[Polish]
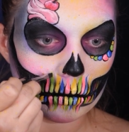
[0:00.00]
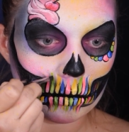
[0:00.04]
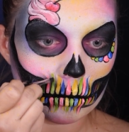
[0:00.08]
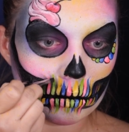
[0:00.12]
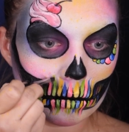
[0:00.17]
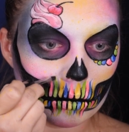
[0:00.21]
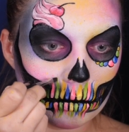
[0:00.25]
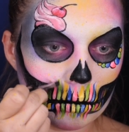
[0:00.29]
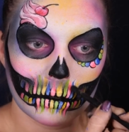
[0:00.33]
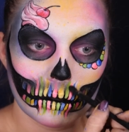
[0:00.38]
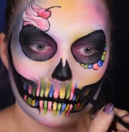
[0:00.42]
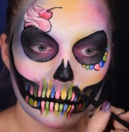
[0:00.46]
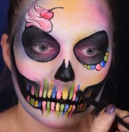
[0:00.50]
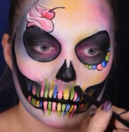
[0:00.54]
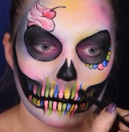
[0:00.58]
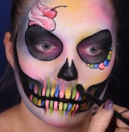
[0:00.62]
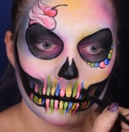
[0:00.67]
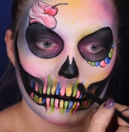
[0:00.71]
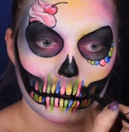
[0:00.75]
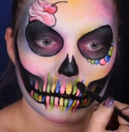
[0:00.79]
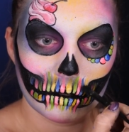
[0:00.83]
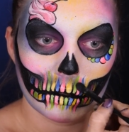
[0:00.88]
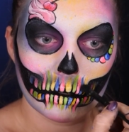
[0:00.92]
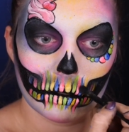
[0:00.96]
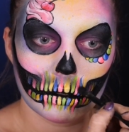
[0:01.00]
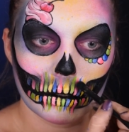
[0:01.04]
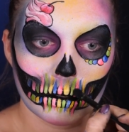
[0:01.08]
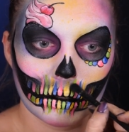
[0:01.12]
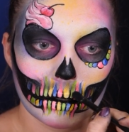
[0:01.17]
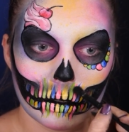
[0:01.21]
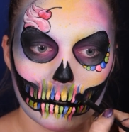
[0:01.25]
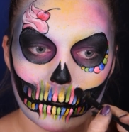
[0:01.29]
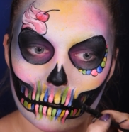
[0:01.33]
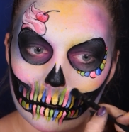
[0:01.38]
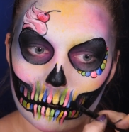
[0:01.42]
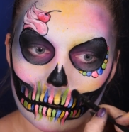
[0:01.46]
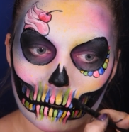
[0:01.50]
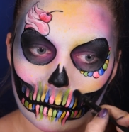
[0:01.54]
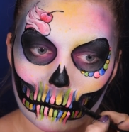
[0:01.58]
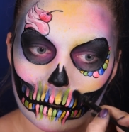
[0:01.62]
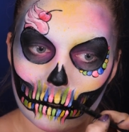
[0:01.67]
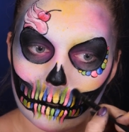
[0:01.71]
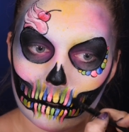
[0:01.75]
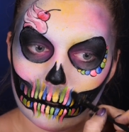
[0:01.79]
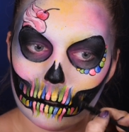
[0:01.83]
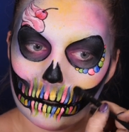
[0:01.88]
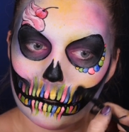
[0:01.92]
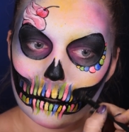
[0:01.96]
Teraz z kolei wszystko po
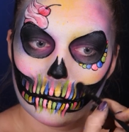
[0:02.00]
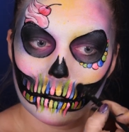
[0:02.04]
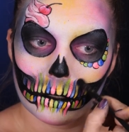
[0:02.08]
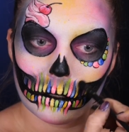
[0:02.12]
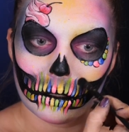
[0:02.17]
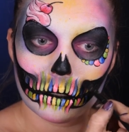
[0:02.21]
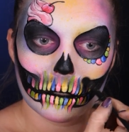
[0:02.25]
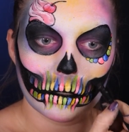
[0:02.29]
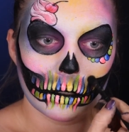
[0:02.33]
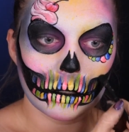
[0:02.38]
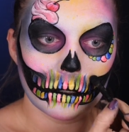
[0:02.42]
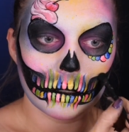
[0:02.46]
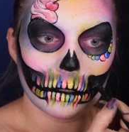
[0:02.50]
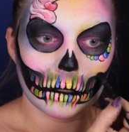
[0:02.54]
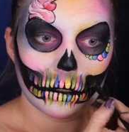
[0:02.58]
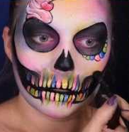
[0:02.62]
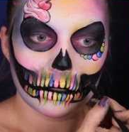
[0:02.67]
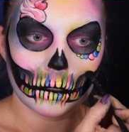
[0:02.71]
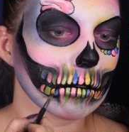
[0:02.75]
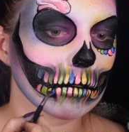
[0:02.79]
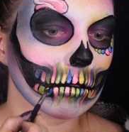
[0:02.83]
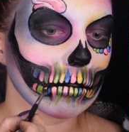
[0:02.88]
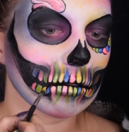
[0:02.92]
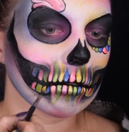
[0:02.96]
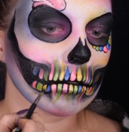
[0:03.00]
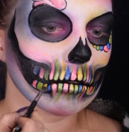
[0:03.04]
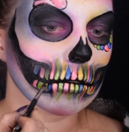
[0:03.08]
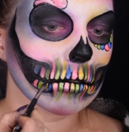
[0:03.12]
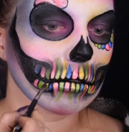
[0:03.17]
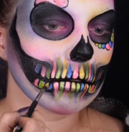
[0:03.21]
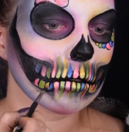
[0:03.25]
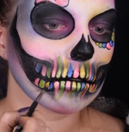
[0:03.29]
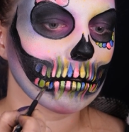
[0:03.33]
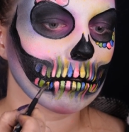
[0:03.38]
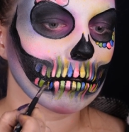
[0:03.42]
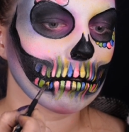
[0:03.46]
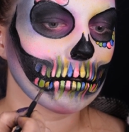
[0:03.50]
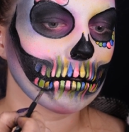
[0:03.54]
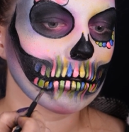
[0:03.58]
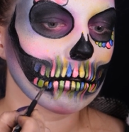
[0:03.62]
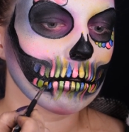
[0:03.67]
kolei będę cieniować tym samym